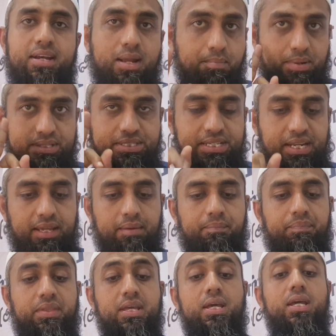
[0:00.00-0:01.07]
நம்பர் த்ரீ
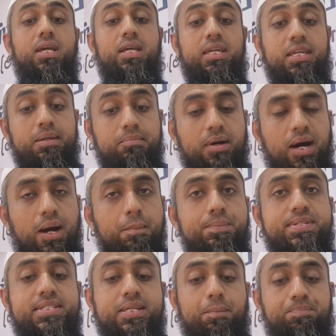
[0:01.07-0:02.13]
இமாம்
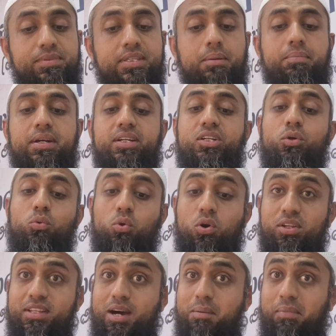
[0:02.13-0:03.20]
சப்தமிட்டு
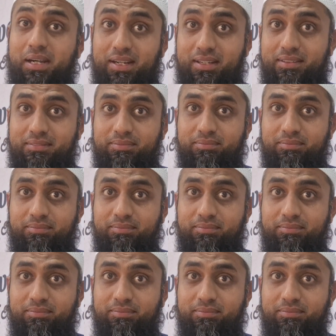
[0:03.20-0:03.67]
ஓதாமல்